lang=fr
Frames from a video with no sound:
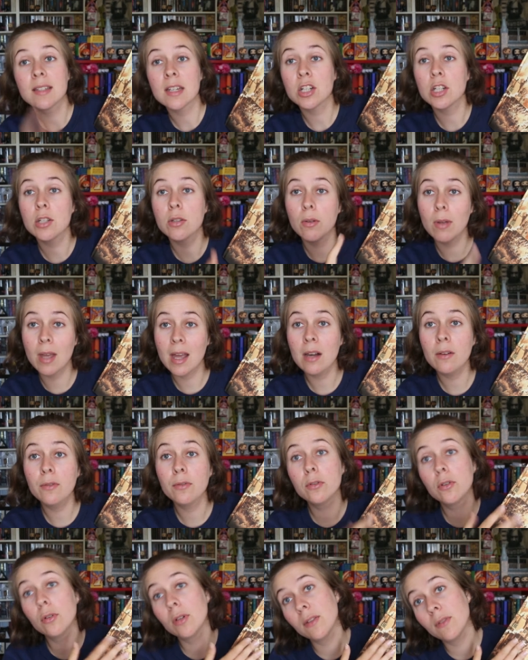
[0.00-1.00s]
s'agit de
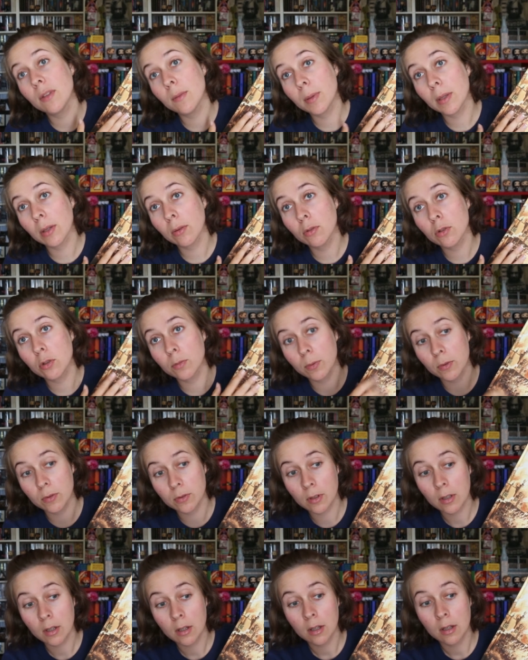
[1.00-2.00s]
Elfes d'Olivier Perru, je
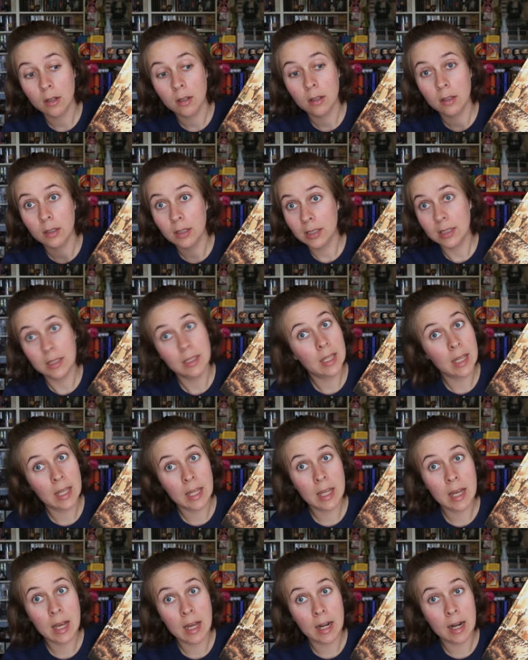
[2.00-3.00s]
pense, qui
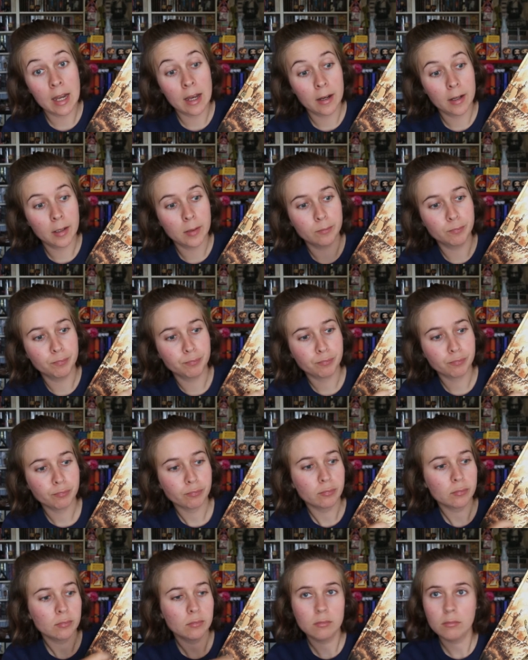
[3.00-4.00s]
est à la
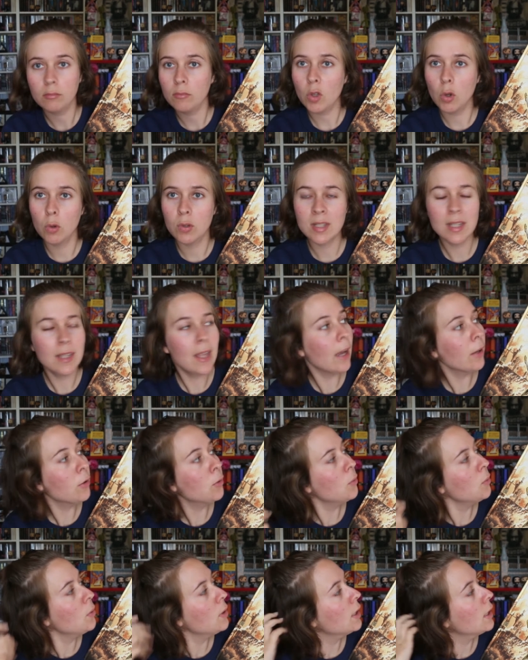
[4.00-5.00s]
au
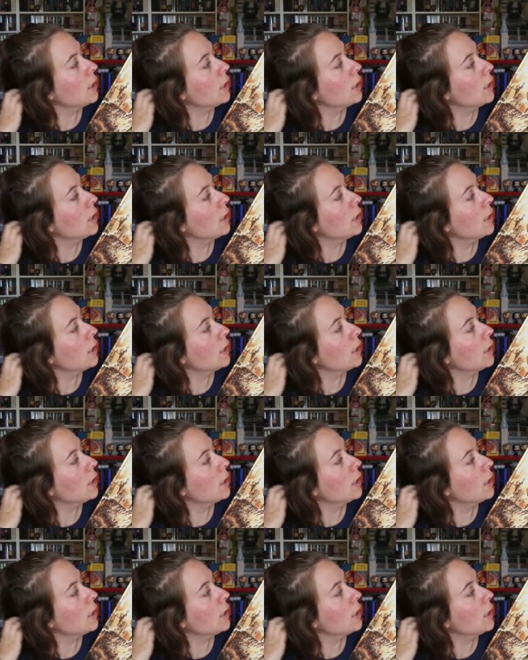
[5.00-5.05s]
scénario